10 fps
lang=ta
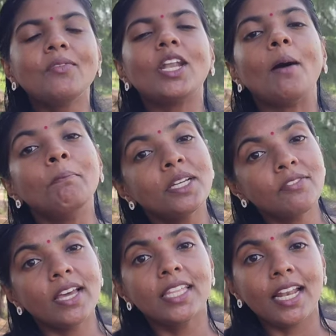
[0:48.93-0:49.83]
ஈவன்
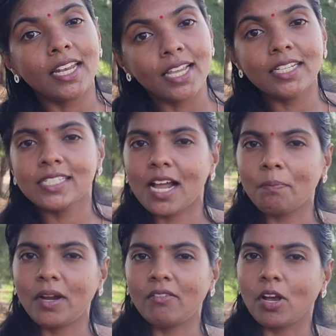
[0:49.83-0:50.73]
ஐம்பது வயதுல டிகிரி
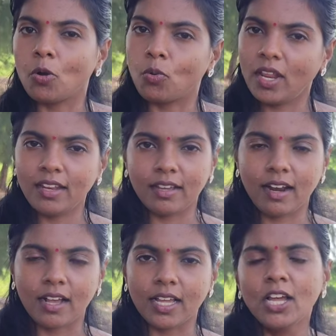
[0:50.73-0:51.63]
ஸ்டார்ட் பண்ணவங்க கூட
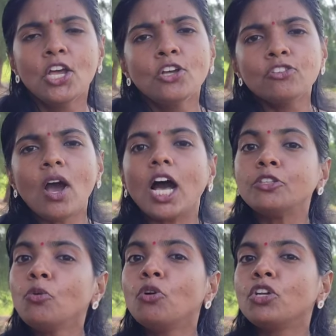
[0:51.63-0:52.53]
இருக்கிறாங்க ஸோ
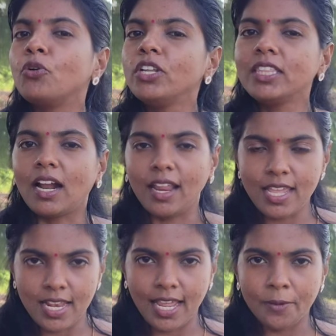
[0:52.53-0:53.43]
அது உங்களுக்கு ஒரு
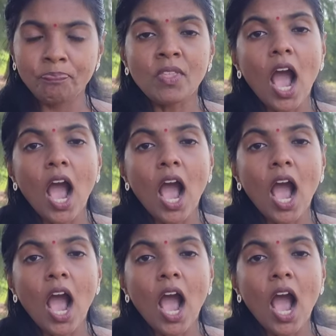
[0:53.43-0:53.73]
தடை இல்லை